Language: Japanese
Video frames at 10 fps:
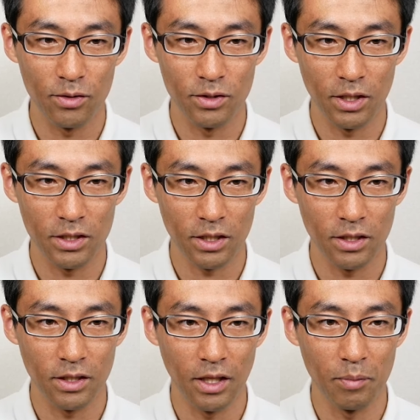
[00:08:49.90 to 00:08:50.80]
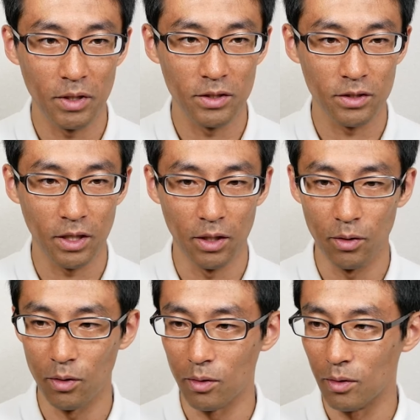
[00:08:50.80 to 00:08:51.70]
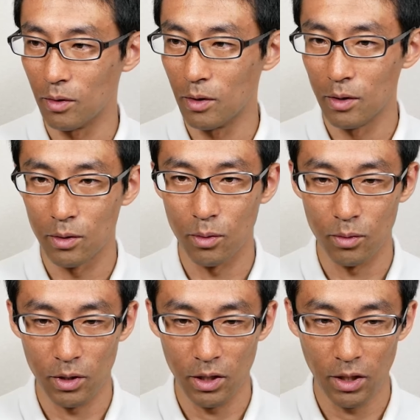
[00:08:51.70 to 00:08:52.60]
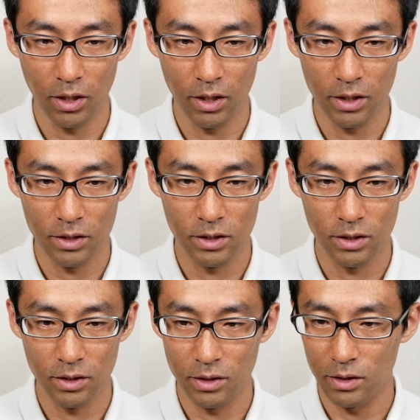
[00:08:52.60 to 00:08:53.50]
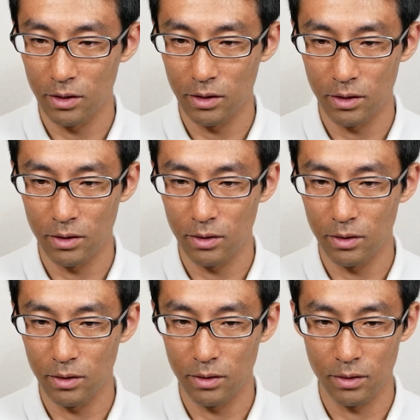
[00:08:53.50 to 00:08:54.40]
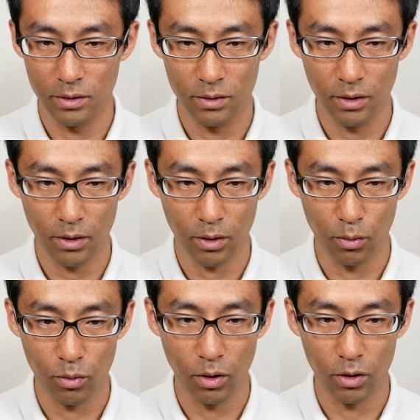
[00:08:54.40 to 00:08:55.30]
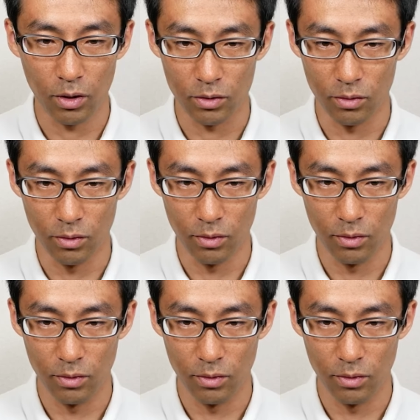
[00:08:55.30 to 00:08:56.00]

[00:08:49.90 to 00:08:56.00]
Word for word: 個ずれちゃってますけどとりあえずなんか怒られたぞ。